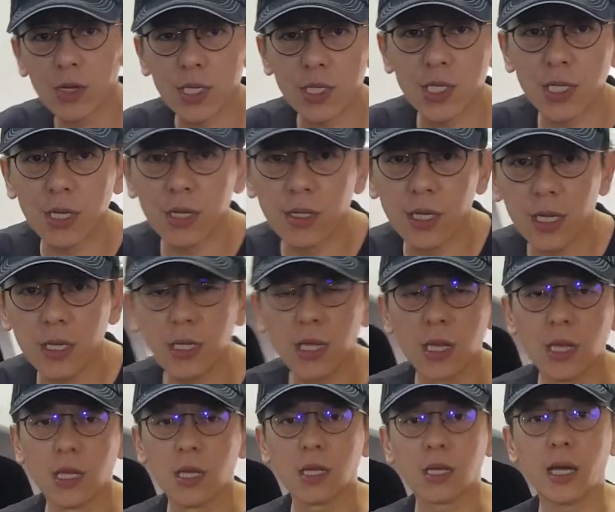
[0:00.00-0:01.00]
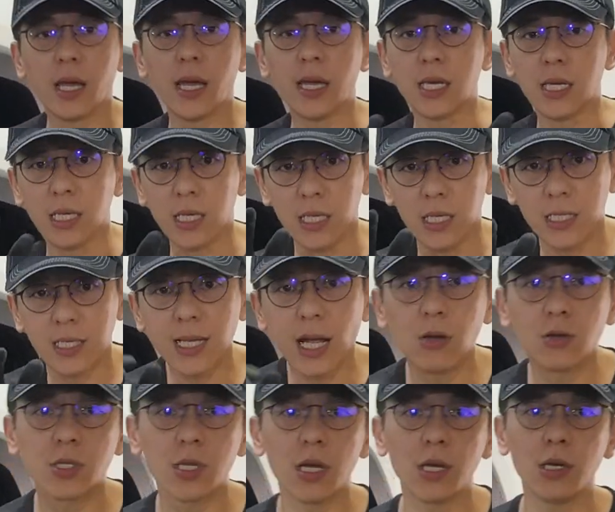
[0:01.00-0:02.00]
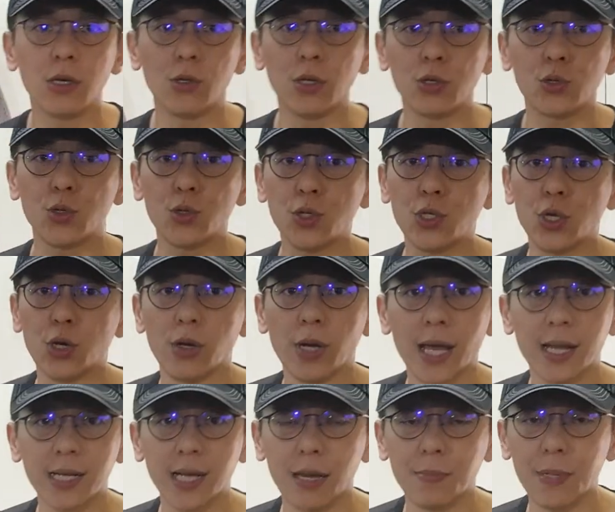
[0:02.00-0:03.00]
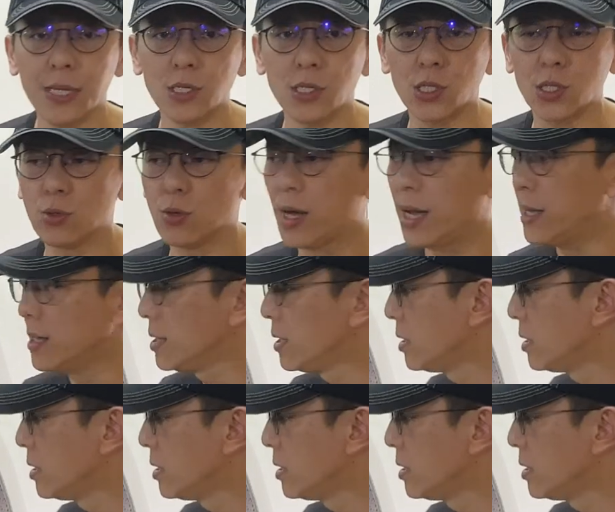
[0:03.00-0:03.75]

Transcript: 的设定可以依照车友的需求来改变之外，